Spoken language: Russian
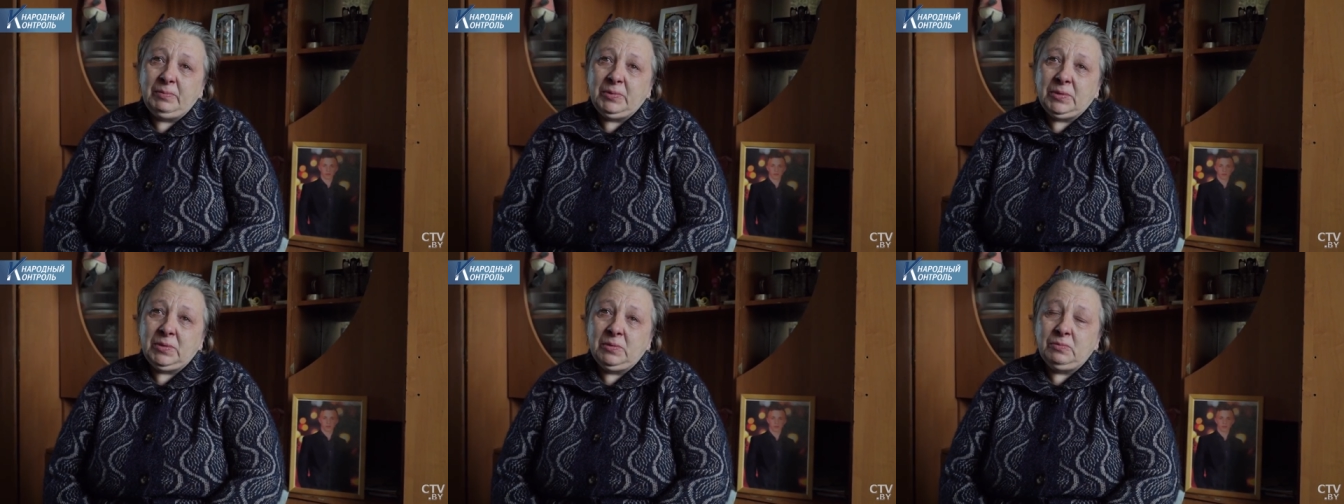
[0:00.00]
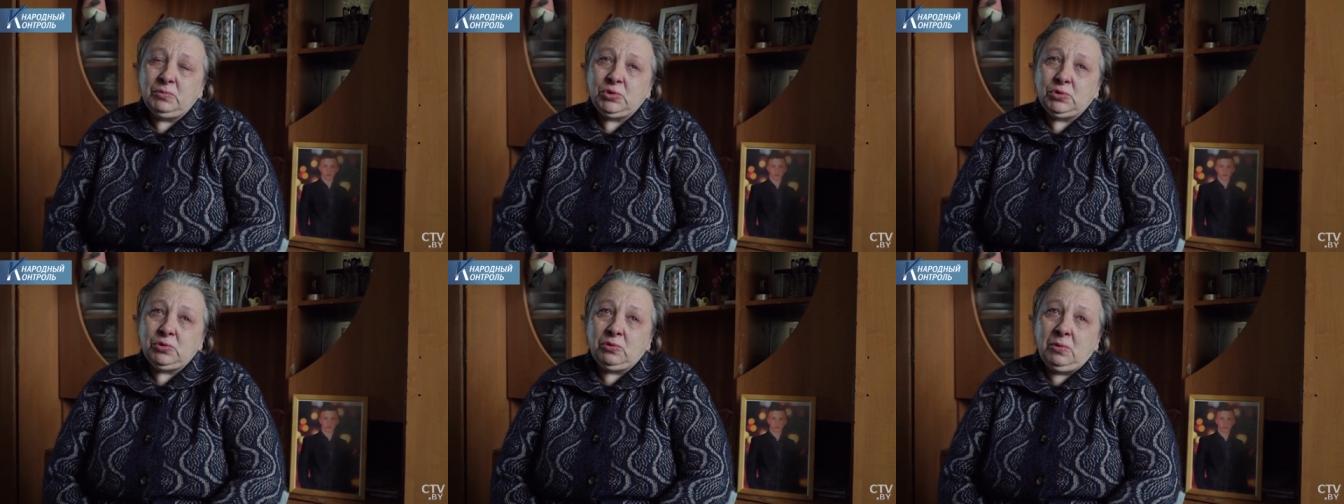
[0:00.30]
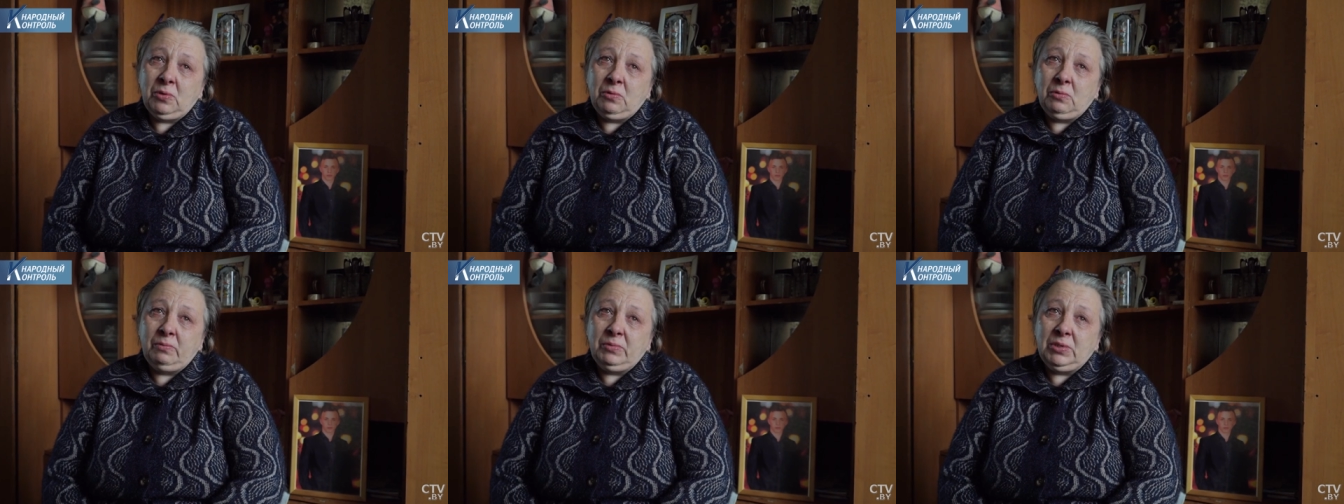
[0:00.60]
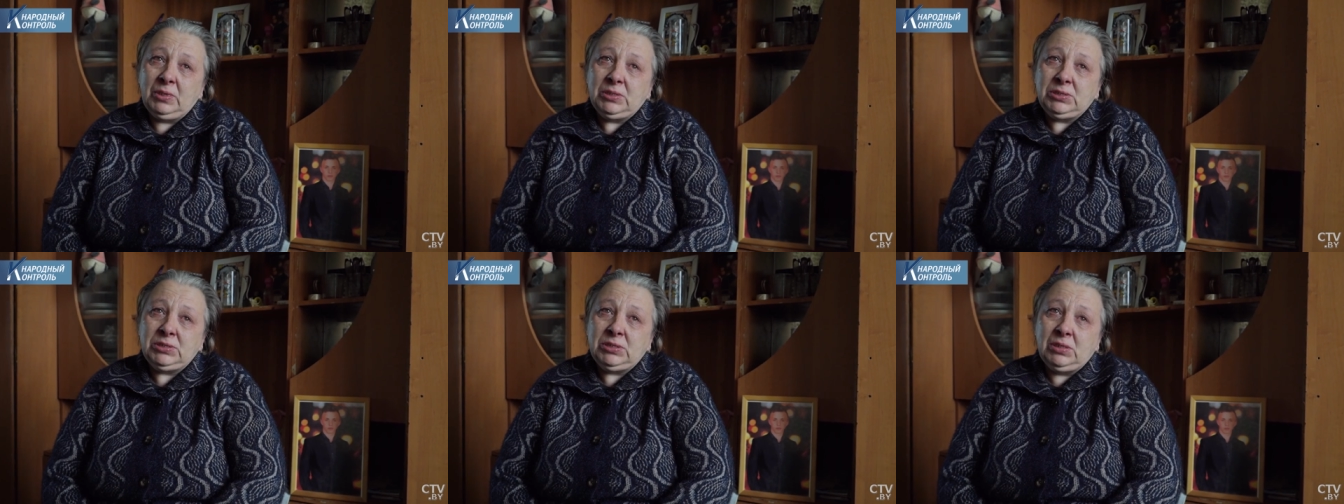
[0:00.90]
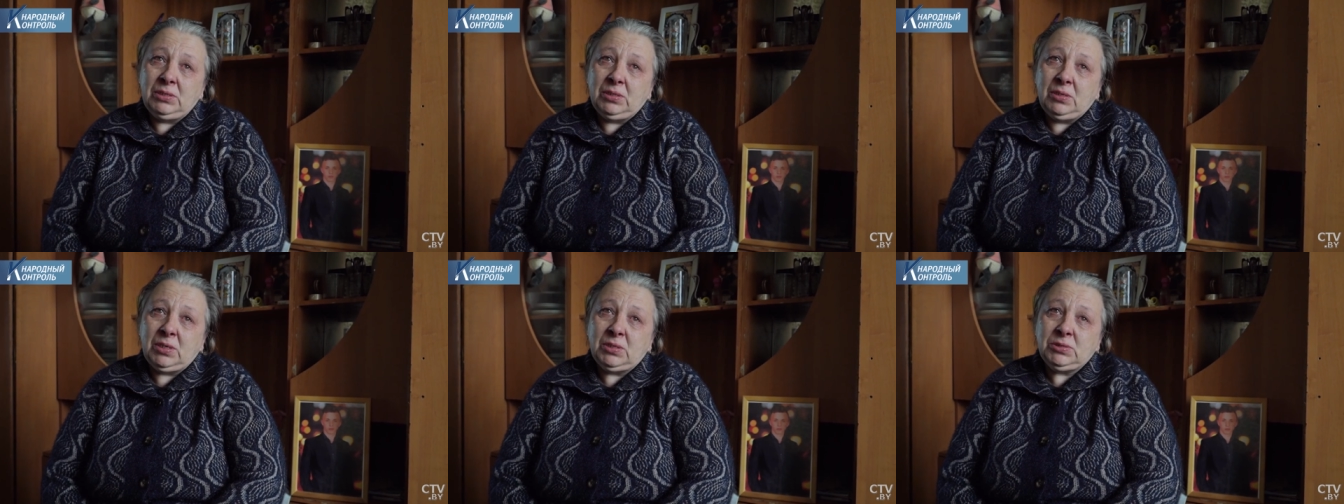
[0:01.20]
потому что его была
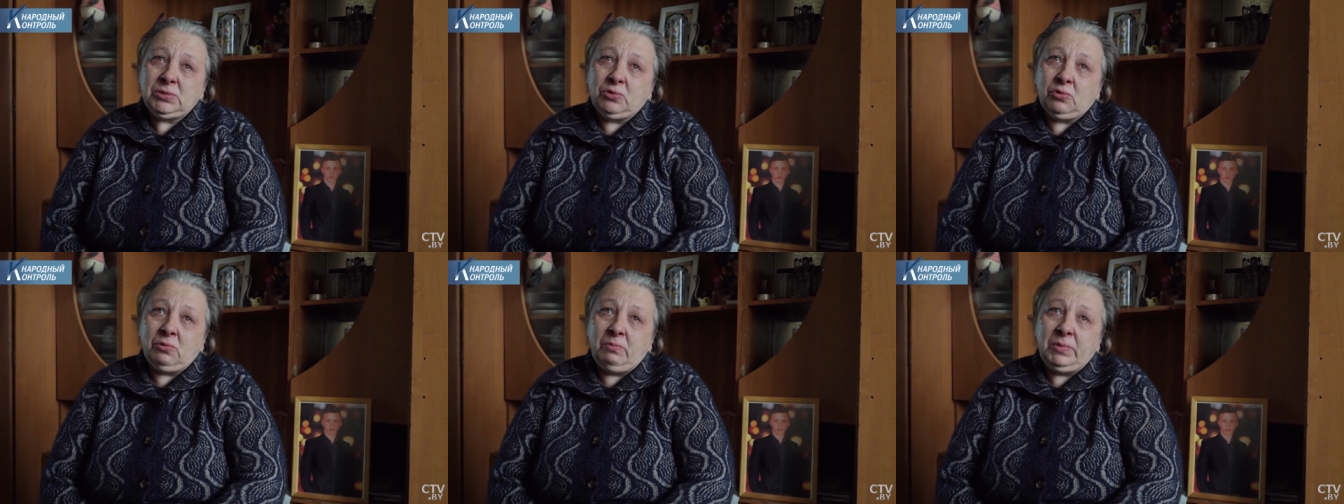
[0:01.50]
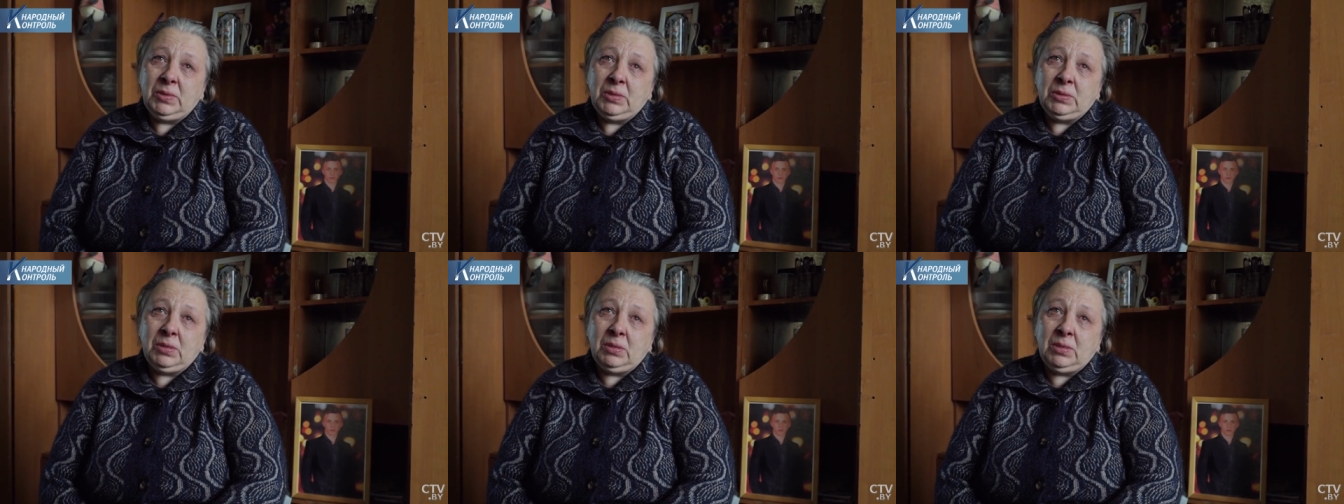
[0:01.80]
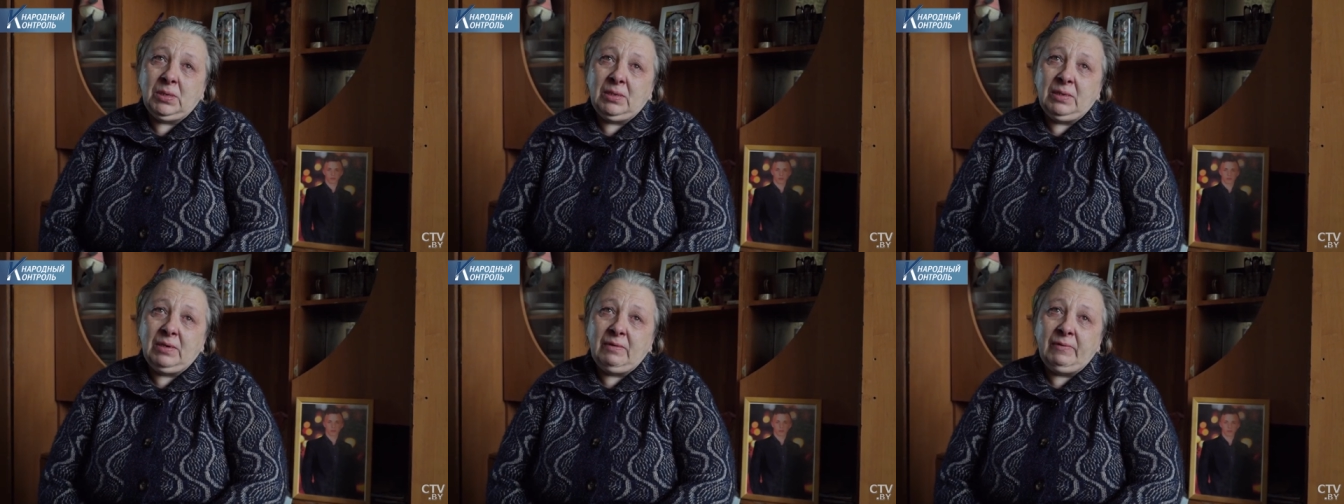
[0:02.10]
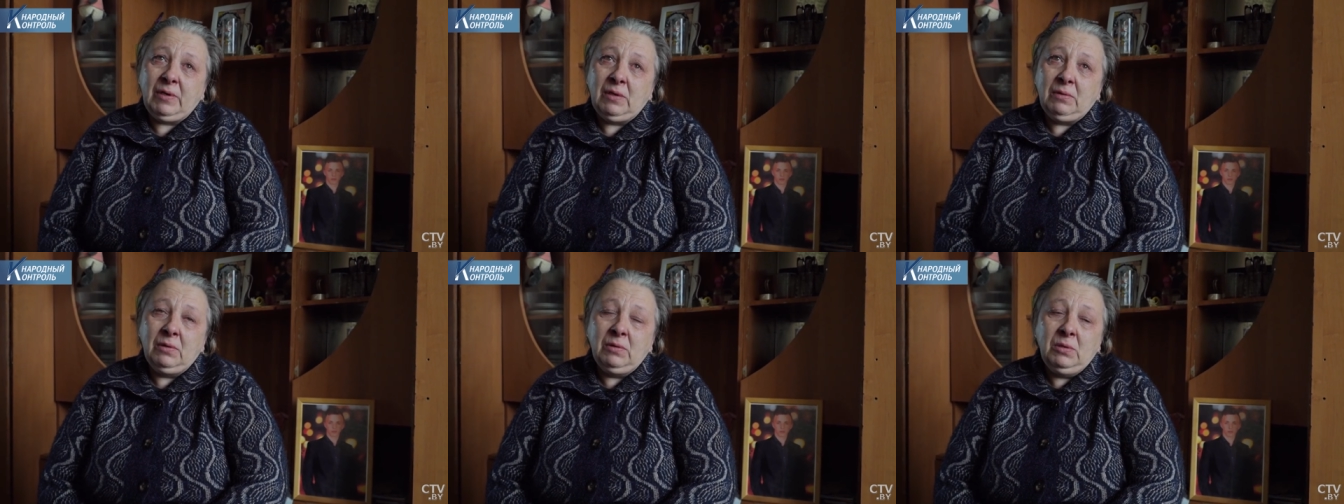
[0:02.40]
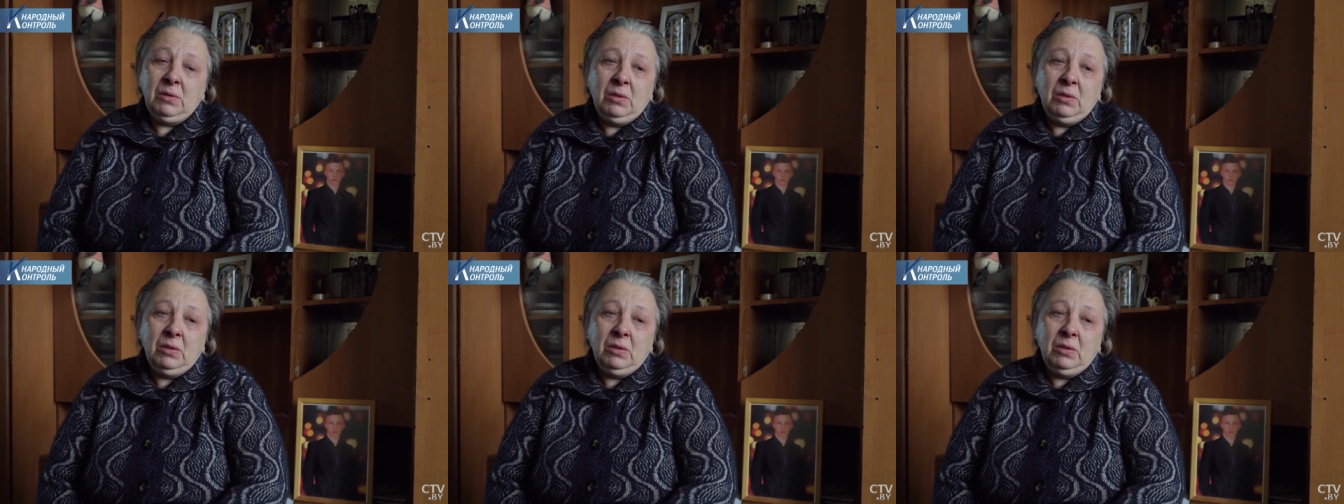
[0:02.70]
сильно раструблена голова.